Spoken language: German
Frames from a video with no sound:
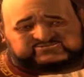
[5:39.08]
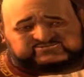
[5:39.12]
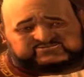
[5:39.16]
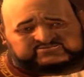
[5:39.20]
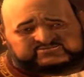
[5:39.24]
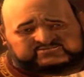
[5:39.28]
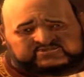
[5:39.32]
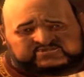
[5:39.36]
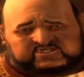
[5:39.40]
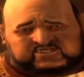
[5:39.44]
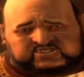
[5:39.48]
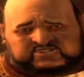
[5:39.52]

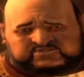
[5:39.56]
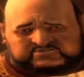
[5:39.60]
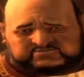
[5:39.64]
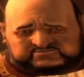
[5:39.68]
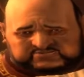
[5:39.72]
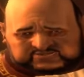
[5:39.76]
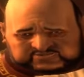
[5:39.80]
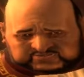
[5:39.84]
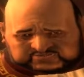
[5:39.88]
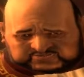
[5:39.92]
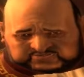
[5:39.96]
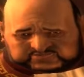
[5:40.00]

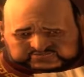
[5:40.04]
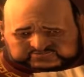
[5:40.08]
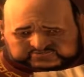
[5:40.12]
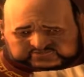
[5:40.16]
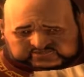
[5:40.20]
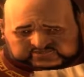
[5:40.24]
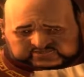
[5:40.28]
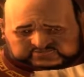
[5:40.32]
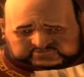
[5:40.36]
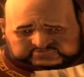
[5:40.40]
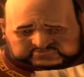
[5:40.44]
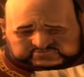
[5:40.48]

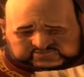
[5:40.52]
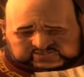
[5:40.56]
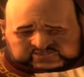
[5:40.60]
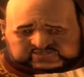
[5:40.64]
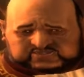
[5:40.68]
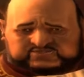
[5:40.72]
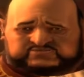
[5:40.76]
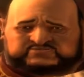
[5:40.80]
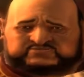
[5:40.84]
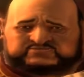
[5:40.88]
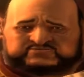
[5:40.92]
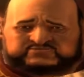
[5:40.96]
Mora?
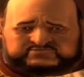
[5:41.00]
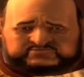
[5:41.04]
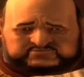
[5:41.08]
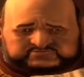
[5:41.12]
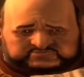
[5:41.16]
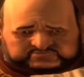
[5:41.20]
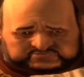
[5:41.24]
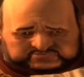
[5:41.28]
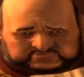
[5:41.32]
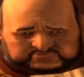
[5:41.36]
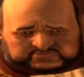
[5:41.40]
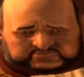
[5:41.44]

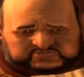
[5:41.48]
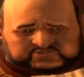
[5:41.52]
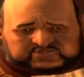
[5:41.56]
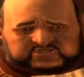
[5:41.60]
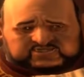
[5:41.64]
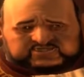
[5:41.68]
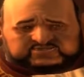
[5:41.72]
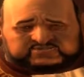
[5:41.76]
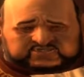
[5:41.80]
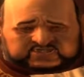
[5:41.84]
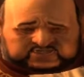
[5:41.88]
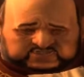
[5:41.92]

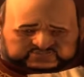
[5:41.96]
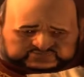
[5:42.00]
Hm,